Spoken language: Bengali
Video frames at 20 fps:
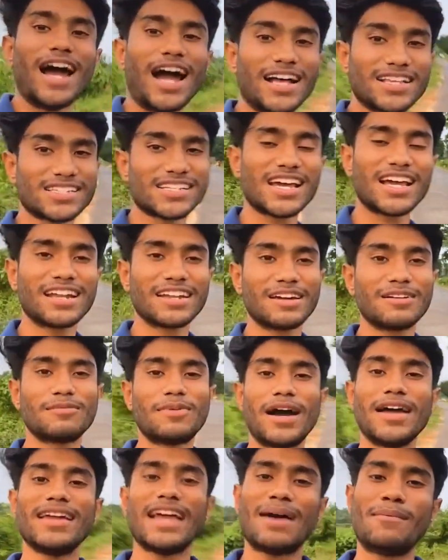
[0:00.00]
আজকাল না
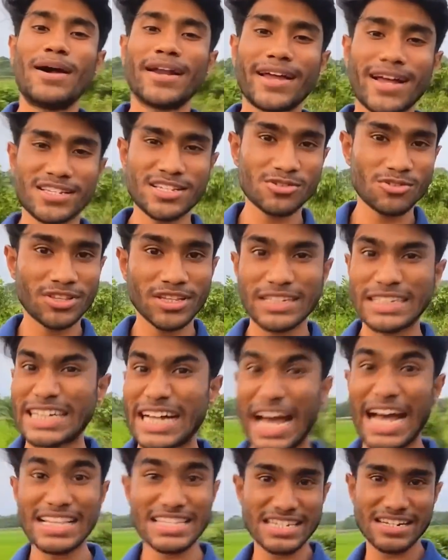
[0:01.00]
ভাই আমার কাছে যদি
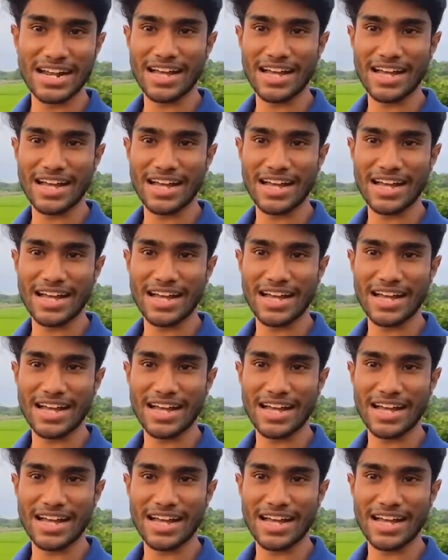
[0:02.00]
কাজ